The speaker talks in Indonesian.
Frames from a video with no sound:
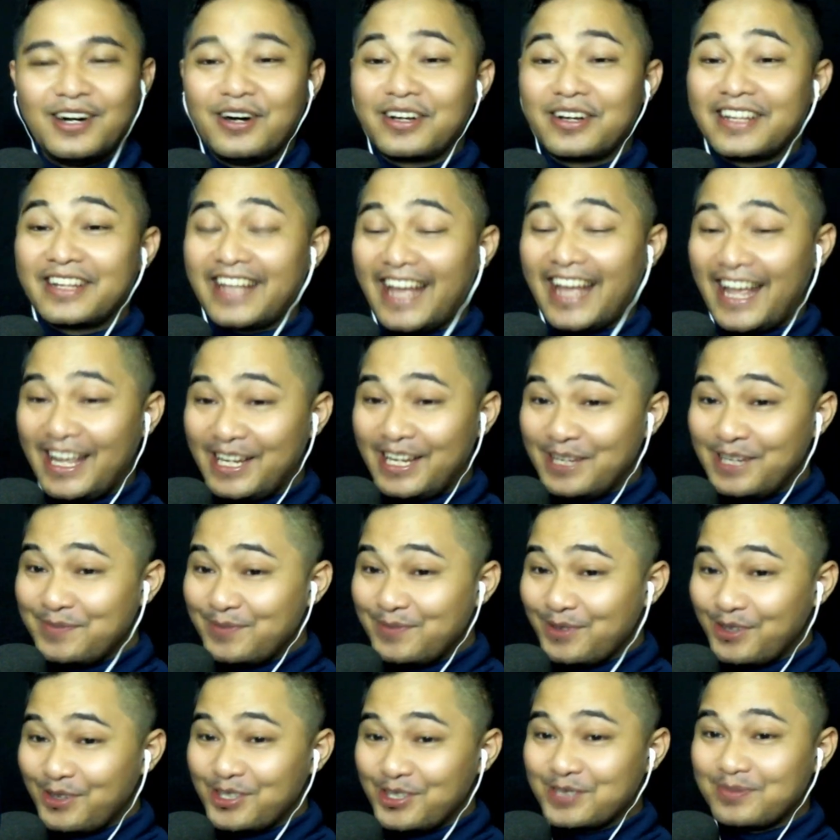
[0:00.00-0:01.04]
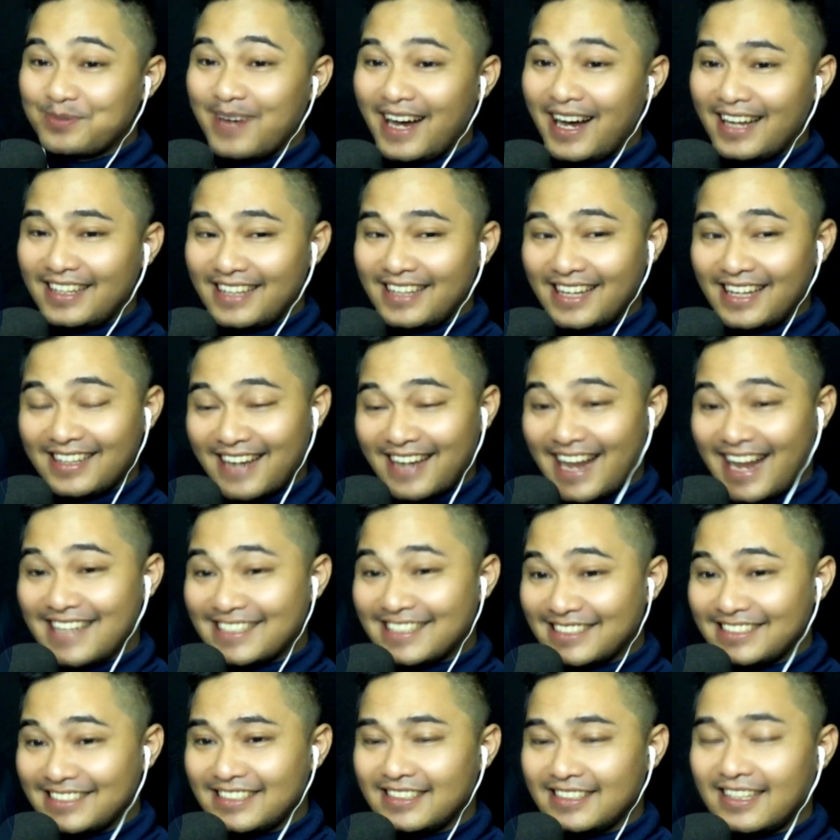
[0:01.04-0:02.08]
Oke, ini mulus banget ya
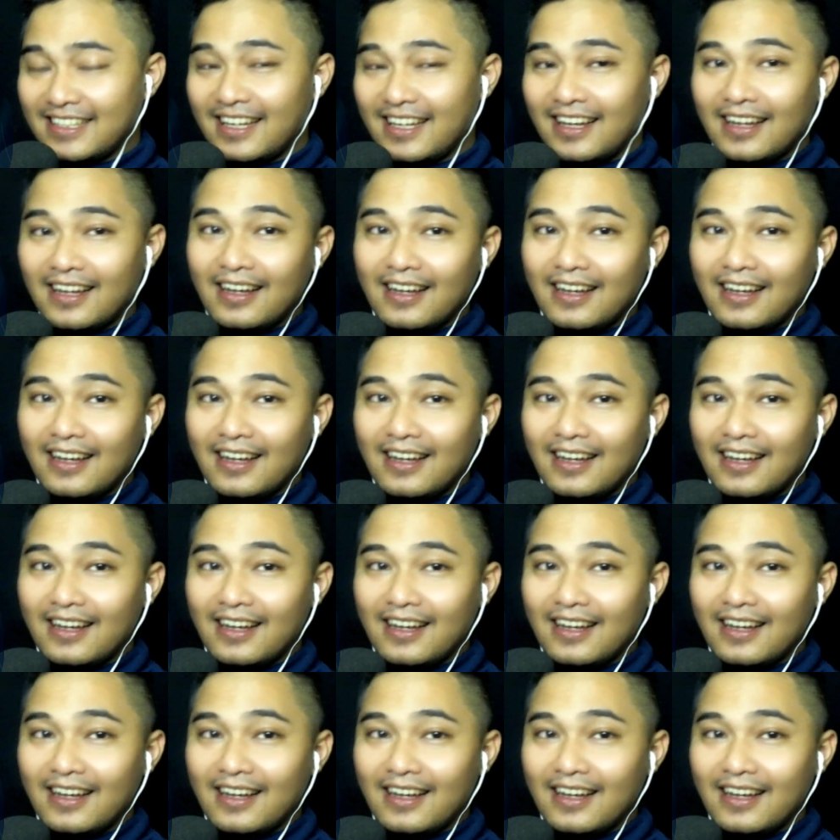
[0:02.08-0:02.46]
transisinya.